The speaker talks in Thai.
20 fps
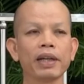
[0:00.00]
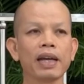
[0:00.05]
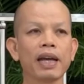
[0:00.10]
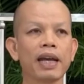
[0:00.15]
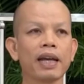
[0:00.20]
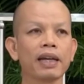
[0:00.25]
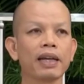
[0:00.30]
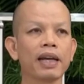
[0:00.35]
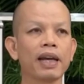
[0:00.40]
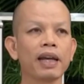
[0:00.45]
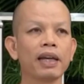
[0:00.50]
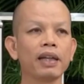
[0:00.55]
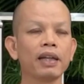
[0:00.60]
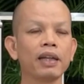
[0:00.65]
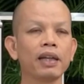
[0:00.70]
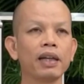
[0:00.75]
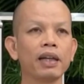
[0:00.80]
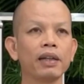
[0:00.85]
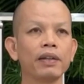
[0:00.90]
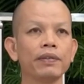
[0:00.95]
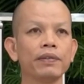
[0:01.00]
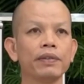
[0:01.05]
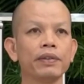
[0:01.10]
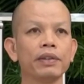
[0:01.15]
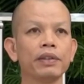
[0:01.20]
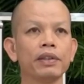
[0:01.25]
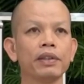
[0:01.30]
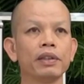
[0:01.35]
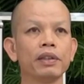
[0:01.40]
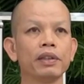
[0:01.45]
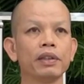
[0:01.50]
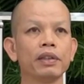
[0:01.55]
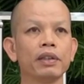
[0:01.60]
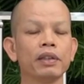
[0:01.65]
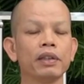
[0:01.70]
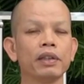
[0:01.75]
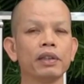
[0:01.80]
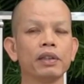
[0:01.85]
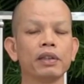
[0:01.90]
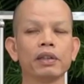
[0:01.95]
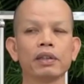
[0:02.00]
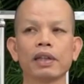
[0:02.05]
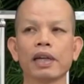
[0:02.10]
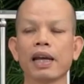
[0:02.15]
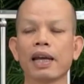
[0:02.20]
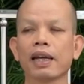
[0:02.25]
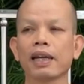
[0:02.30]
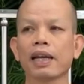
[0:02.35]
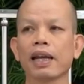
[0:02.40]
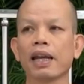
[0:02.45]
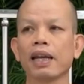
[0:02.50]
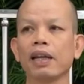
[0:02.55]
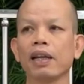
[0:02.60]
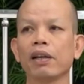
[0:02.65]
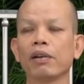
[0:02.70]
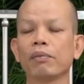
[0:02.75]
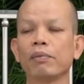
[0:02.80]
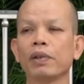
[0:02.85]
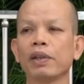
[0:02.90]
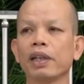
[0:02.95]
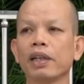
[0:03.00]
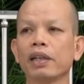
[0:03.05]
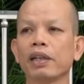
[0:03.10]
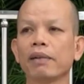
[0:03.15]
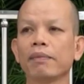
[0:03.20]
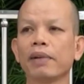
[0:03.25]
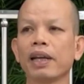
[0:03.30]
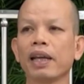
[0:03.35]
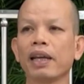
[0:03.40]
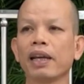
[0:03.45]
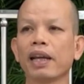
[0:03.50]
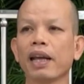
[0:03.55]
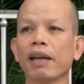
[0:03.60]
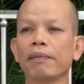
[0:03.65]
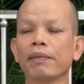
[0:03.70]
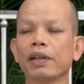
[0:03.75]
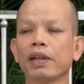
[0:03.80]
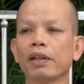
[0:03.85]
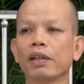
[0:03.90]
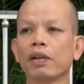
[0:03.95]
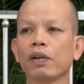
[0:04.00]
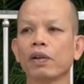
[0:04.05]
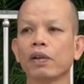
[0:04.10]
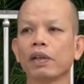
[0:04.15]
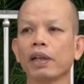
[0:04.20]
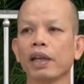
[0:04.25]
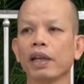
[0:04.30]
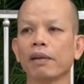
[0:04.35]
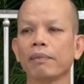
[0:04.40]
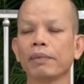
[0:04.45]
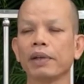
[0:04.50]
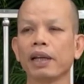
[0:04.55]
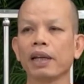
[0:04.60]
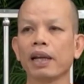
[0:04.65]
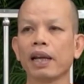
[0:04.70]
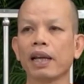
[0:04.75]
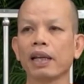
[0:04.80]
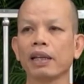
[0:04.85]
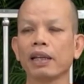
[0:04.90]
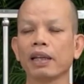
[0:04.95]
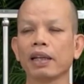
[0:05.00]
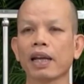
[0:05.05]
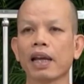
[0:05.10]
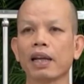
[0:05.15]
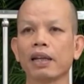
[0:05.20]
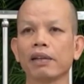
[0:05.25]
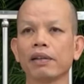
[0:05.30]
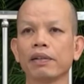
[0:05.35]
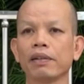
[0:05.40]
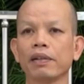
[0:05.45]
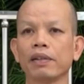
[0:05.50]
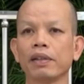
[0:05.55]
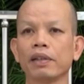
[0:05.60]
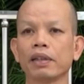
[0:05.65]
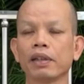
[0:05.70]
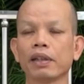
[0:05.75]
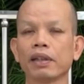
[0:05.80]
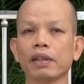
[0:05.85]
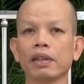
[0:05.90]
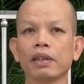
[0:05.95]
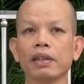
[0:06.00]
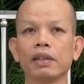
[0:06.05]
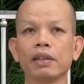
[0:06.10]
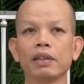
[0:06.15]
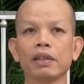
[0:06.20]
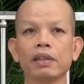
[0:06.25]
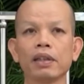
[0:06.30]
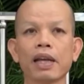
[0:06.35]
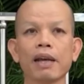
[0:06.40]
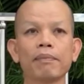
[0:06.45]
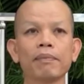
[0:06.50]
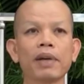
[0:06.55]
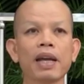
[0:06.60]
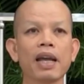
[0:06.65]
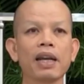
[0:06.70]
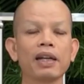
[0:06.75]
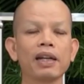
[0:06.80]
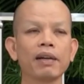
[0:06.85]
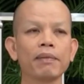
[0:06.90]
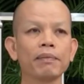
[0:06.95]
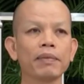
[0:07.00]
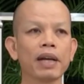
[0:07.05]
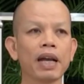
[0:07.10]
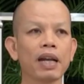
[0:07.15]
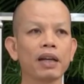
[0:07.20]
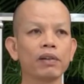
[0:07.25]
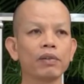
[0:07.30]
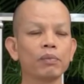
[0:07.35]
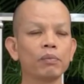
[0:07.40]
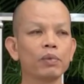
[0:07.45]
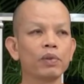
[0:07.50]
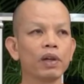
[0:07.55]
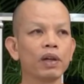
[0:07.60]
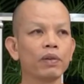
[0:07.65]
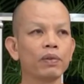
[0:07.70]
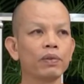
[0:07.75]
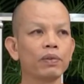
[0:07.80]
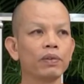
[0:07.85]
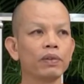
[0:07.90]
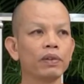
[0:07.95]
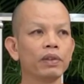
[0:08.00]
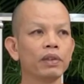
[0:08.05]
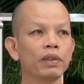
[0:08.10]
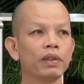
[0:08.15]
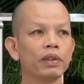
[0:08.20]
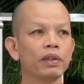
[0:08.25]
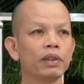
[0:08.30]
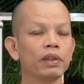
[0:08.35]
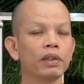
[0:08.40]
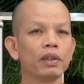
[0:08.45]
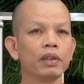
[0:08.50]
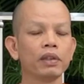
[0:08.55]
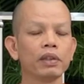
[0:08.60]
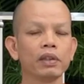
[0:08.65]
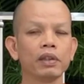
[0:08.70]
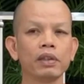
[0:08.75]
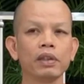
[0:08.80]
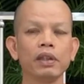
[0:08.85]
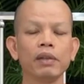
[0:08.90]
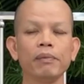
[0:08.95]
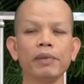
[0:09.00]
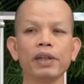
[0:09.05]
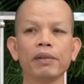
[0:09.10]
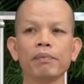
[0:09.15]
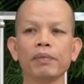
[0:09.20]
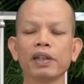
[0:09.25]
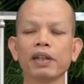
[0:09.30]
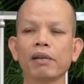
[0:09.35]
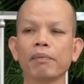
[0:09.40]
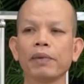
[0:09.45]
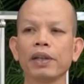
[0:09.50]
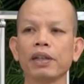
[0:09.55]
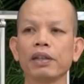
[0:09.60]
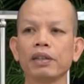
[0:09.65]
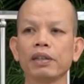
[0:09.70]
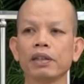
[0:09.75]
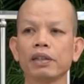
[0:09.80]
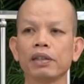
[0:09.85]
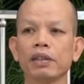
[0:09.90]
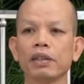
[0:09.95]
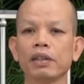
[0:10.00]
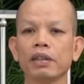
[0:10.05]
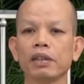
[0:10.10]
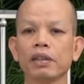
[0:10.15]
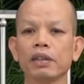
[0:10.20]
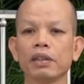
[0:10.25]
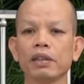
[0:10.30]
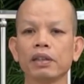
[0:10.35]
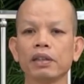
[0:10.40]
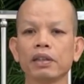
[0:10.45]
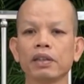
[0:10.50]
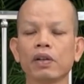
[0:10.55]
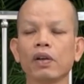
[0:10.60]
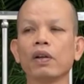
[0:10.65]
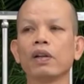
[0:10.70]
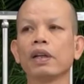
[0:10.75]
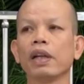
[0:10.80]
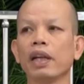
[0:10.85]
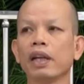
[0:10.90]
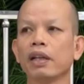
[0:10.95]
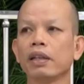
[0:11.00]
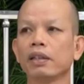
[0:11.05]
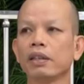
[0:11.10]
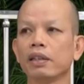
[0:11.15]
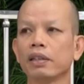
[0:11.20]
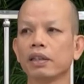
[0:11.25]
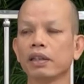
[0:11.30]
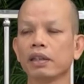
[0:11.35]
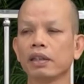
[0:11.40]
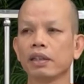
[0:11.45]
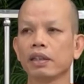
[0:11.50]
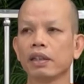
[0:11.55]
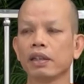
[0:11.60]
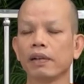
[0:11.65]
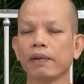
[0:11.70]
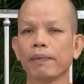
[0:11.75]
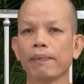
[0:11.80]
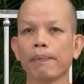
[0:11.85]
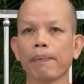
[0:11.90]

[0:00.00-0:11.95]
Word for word: งเอาไปค้าขายนี่แหละค้าขายแล้วพอเห็นกำไรหลายมันก็ท้อแท้เบื่อนายในการทำงานทำการของมูเฮานิมิตมันก็เป็นของเหล่นซื่อ